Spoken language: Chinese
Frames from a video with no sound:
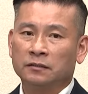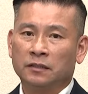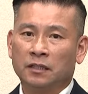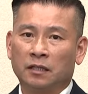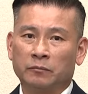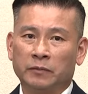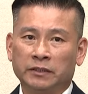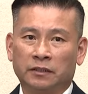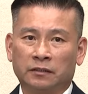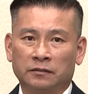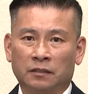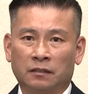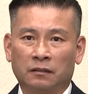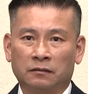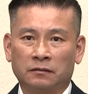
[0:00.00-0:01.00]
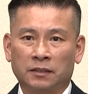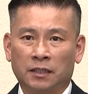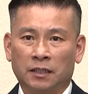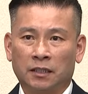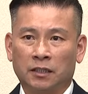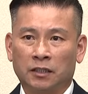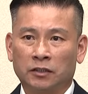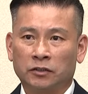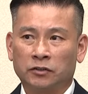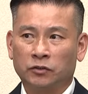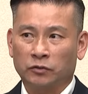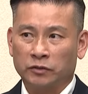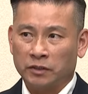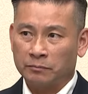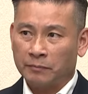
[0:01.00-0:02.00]
那没想到他
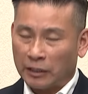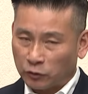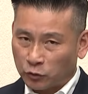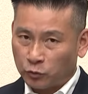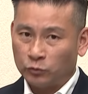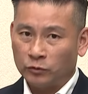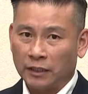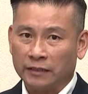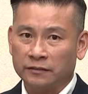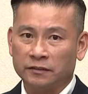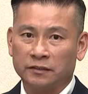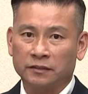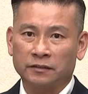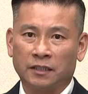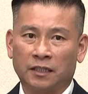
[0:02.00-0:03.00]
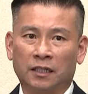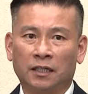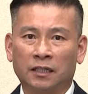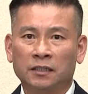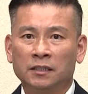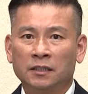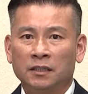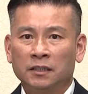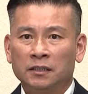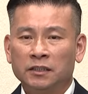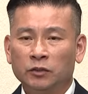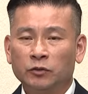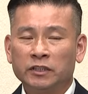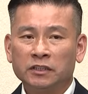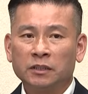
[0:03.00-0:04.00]
走的蛮突然的。那
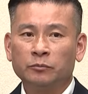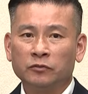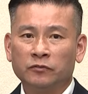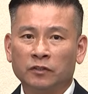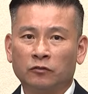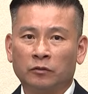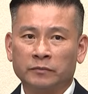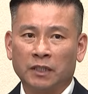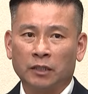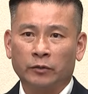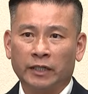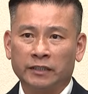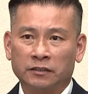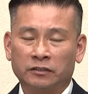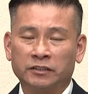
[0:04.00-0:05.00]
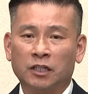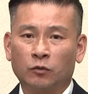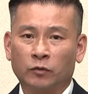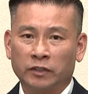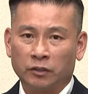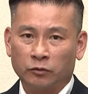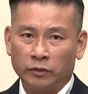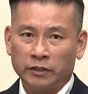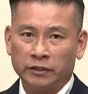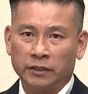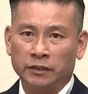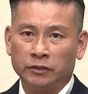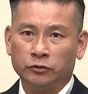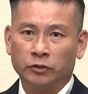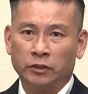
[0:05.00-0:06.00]
议会这个部分，我们当然会按照相关的规
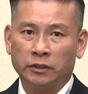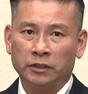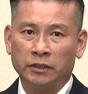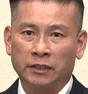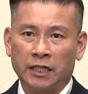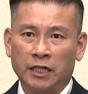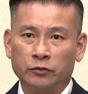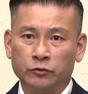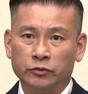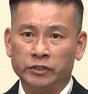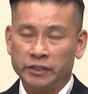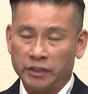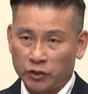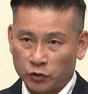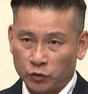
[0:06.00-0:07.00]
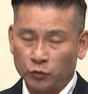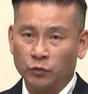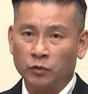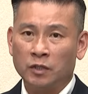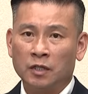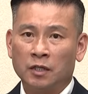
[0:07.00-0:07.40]
定，全力来予以协助。